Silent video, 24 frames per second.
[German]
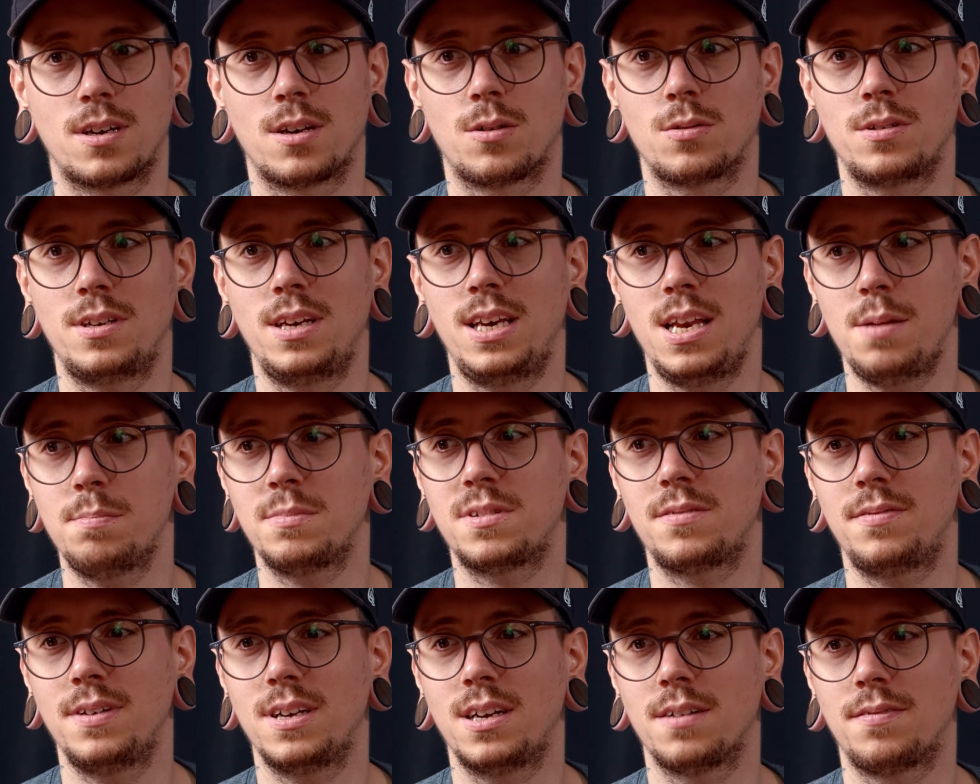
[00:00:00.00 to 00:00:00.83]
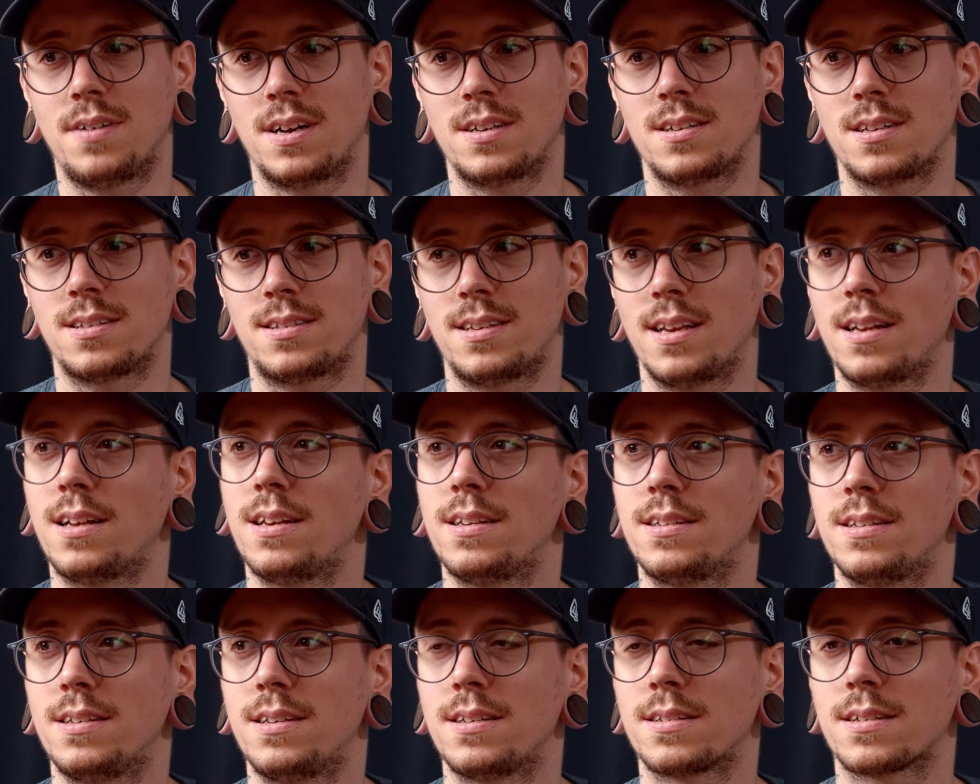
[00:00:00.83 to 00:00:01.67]
genau. Die Lebenswege waren
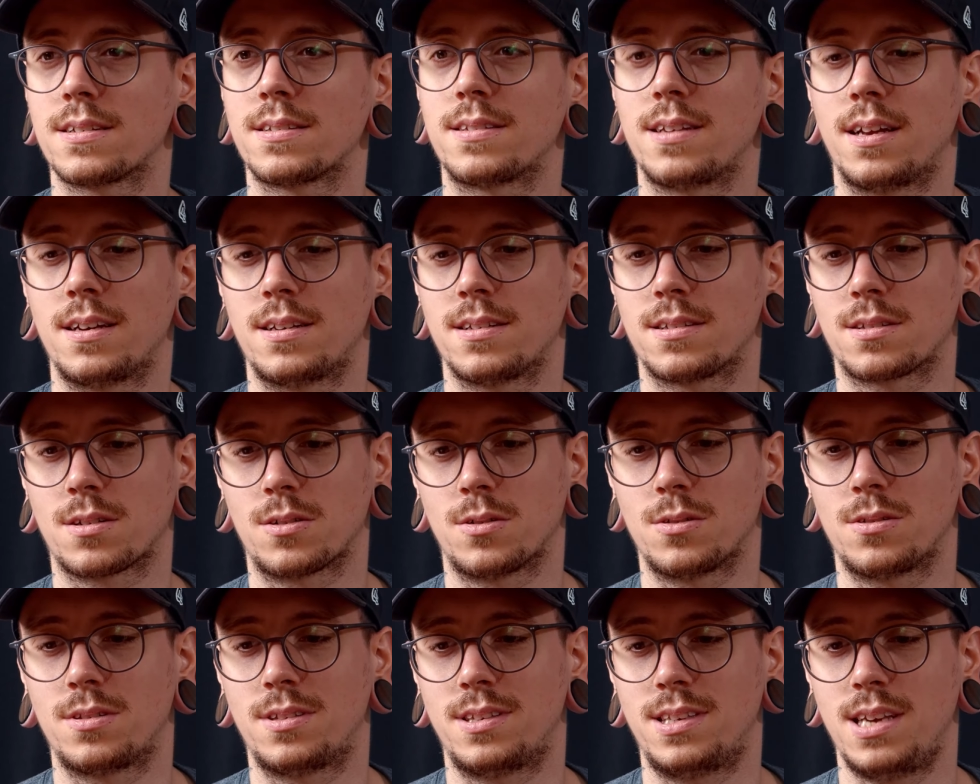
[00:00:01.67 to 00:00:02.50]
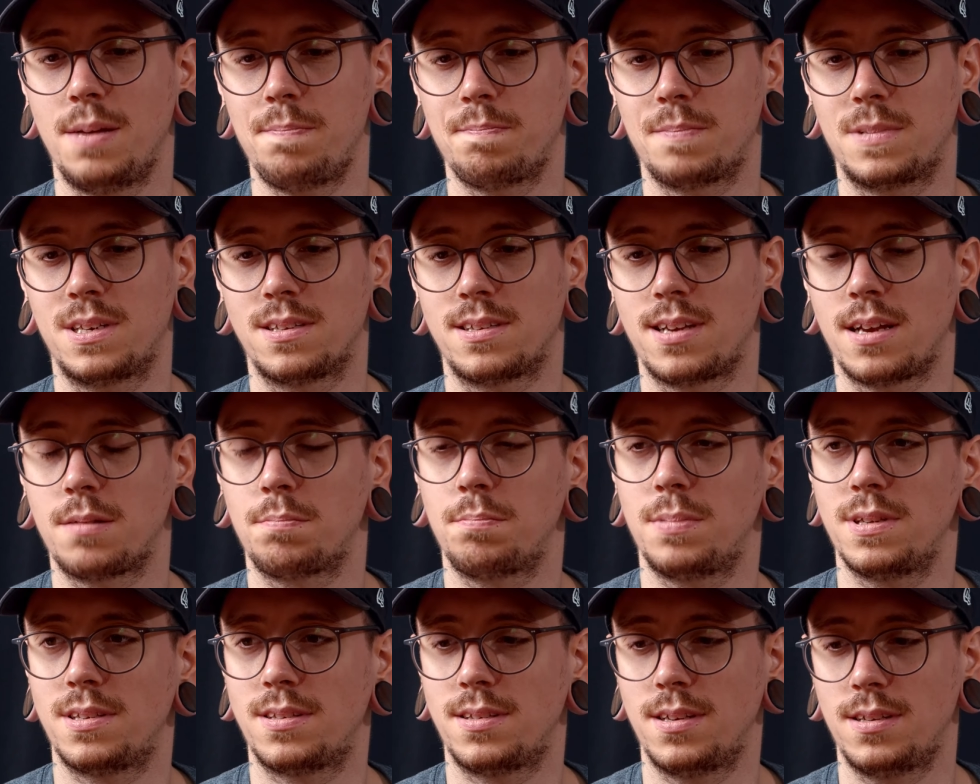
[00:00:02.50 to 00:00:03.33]
tatsächlich ein interessantes Konzept. Das hat
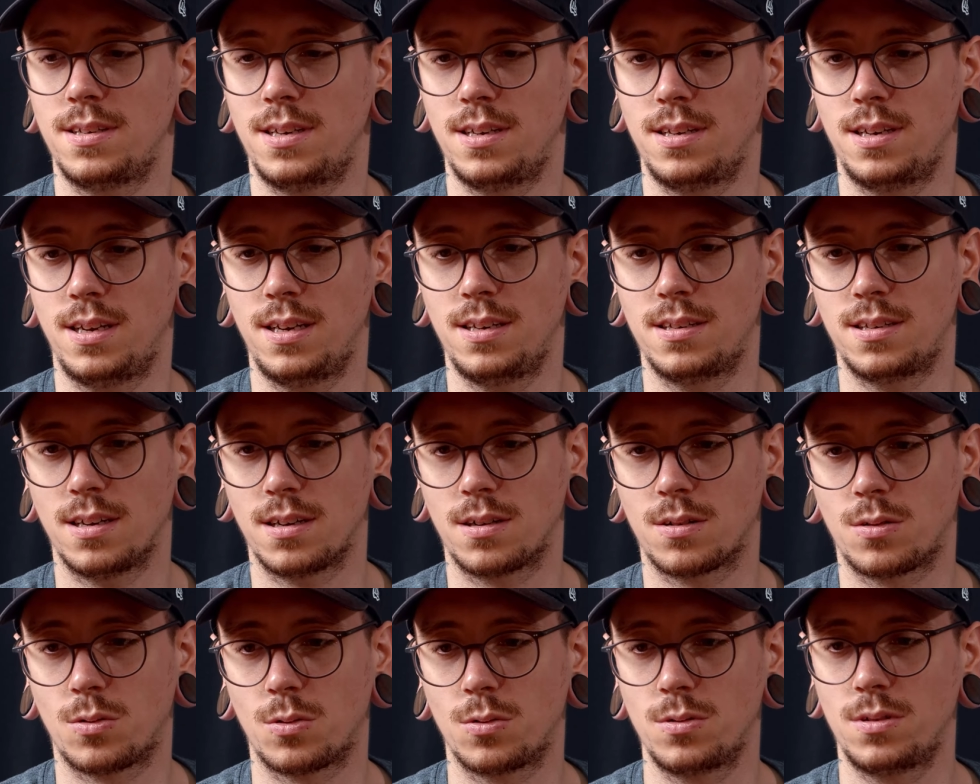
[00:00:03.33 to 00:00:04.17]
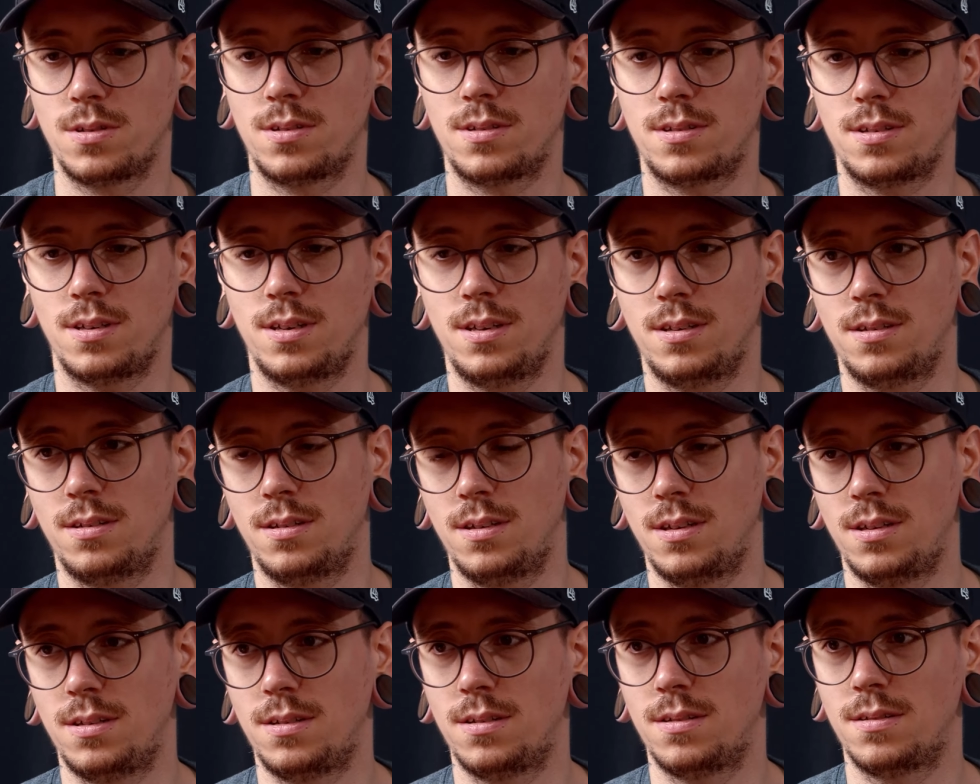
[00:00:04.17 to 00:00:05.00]
ein bisschen den Hintergrund
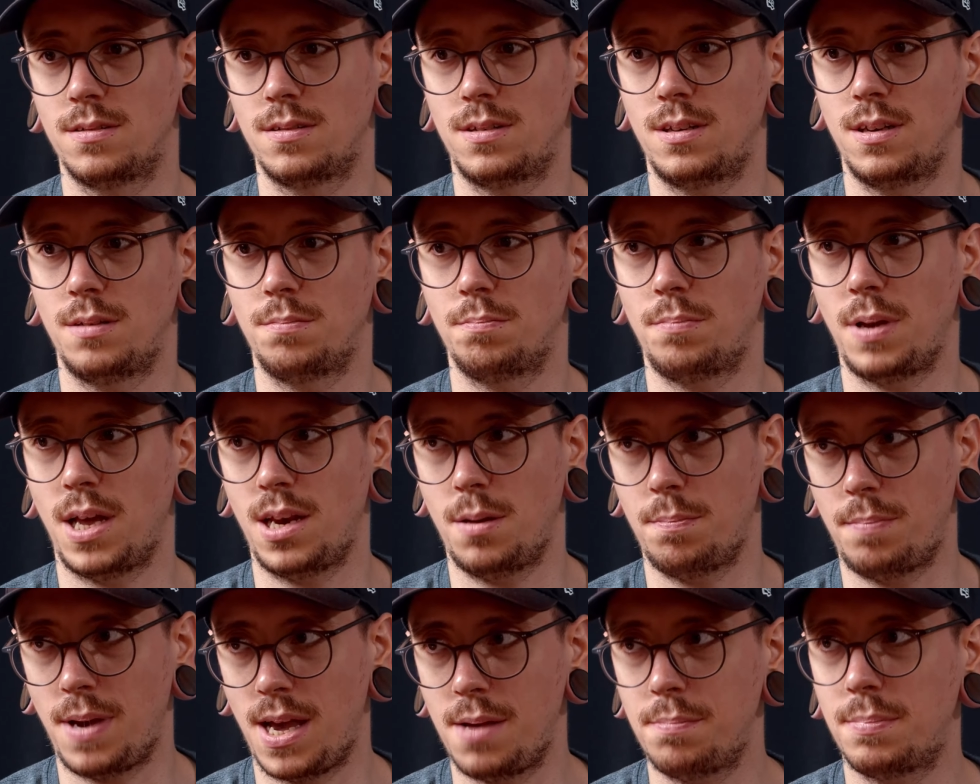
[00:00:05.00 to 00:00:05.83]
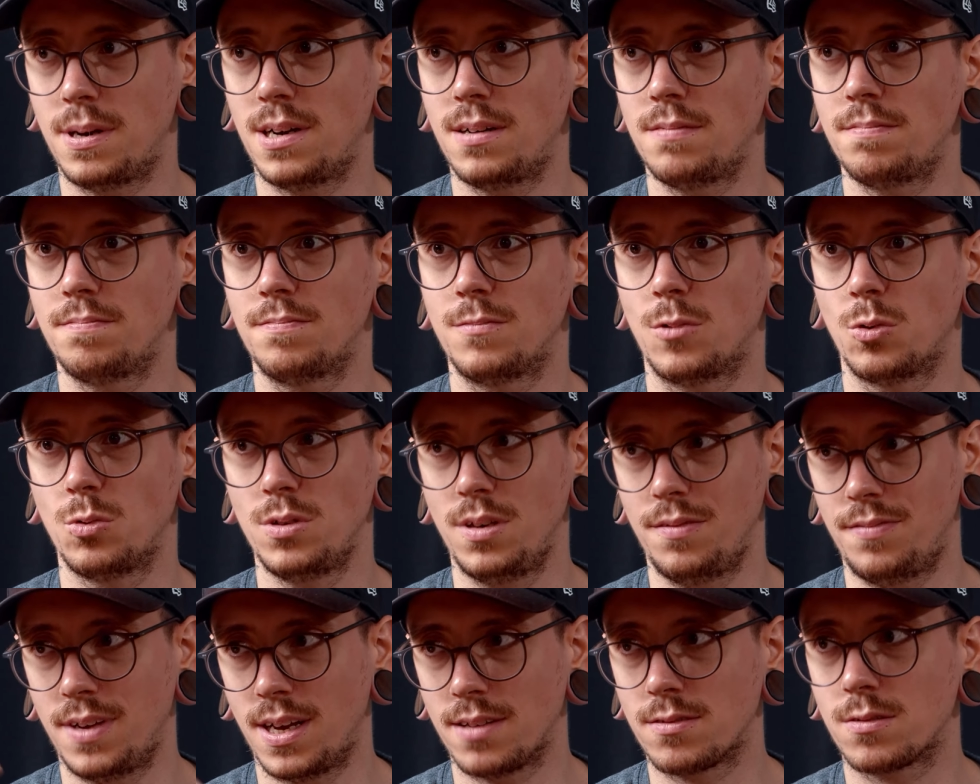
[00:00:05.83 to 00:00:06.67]
in, in den Pen and Paper
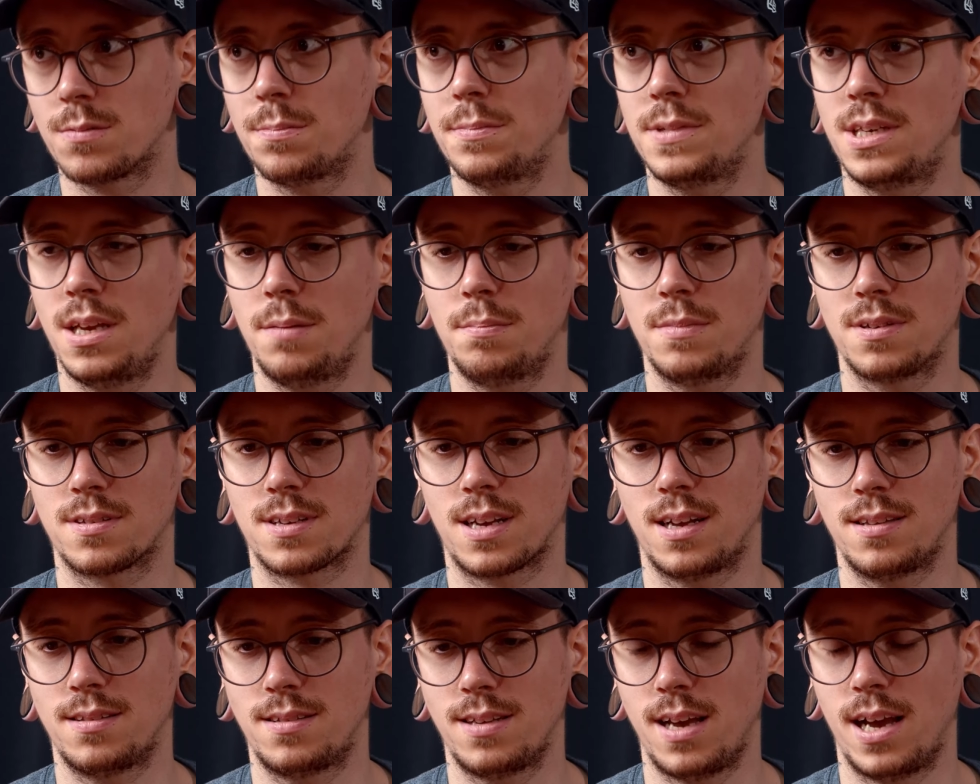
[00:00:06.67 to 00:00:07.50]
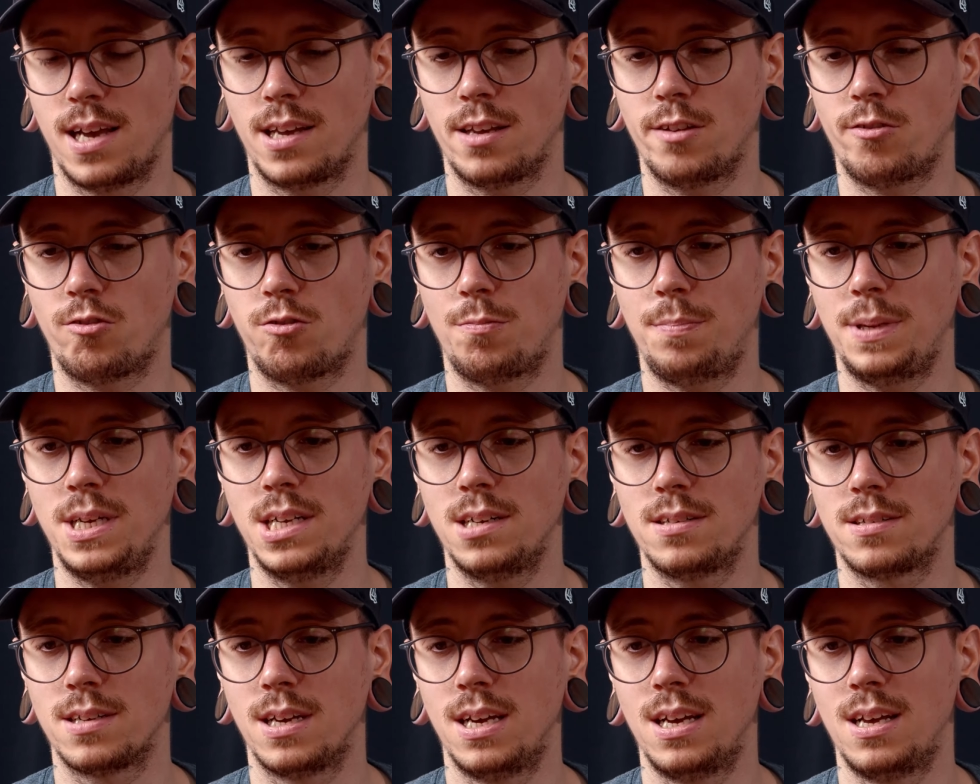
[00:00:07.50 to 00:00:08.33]
Universum, in dem das Ganze eigentlich
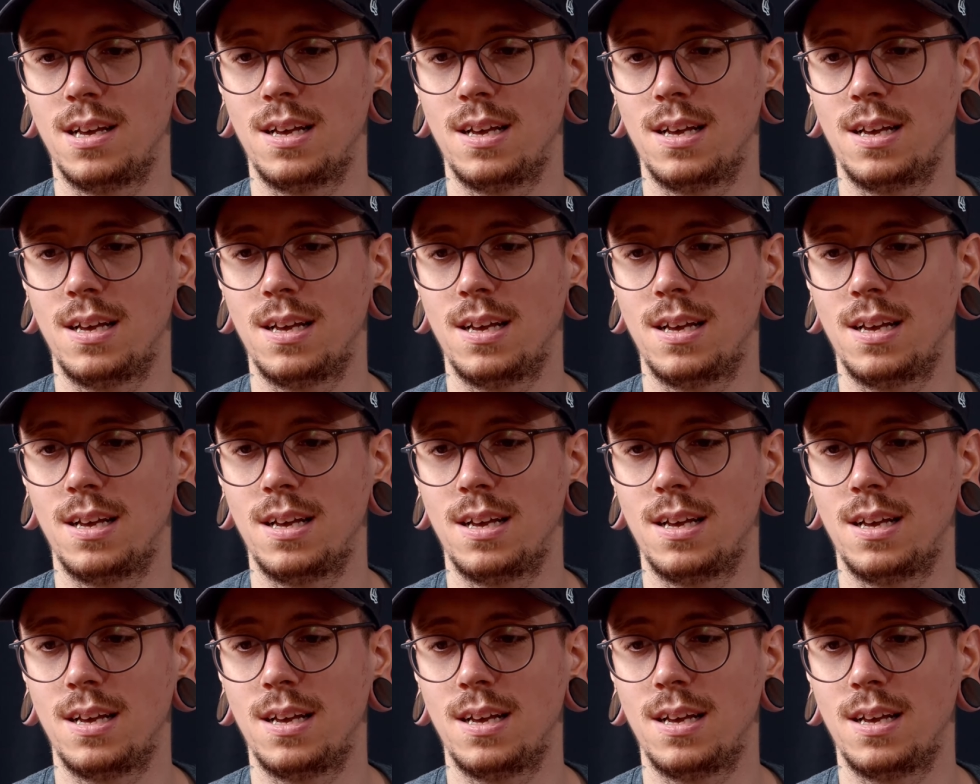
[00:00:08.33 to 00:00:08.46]
spielt.